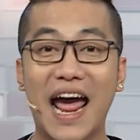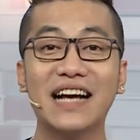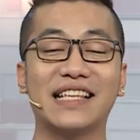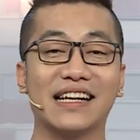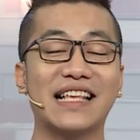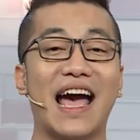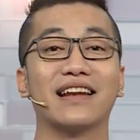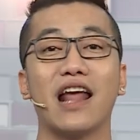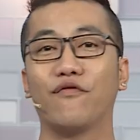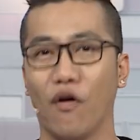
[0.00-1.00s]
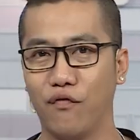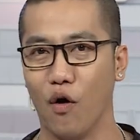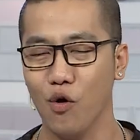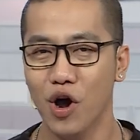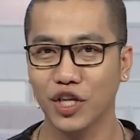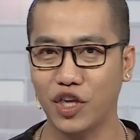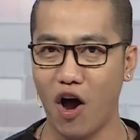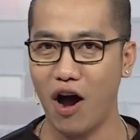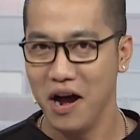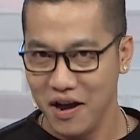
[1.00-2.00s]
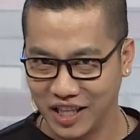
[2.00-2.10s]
đang sẵn sàng để để phục vụ cho